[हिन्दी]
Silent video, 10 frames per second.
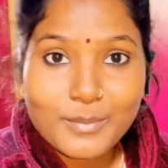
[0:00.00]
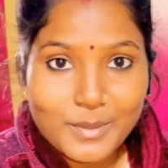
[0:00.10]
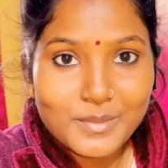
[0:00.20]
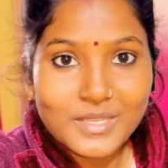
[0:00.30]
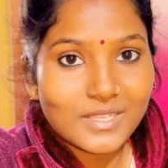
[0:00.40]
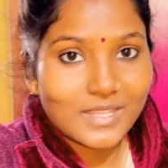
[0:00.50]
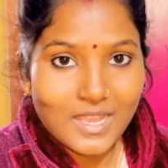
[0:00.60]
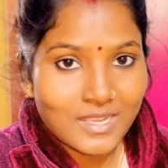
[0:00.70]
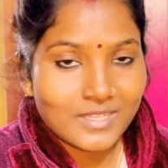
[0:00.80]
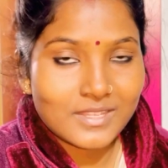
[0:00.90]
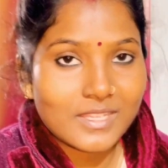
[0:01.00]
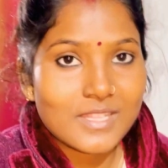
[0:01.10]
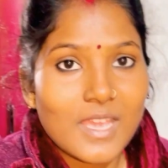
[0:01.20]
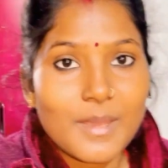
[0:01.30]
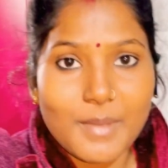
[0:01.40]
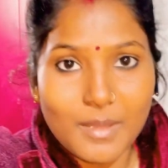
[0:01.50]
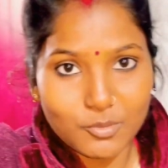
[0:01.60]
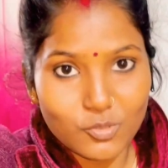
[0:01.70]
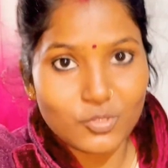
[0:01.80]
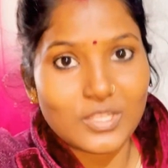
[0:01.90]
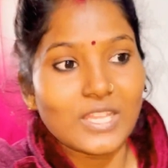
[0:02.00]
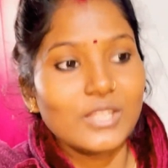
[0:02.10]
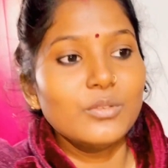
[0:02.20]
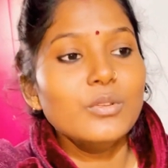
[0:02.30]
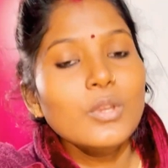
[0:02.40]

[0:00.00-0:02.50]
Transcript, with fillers: मम्मी ने क्या खरीद के दिया है मैं आप लोगों को दिखाती हूँ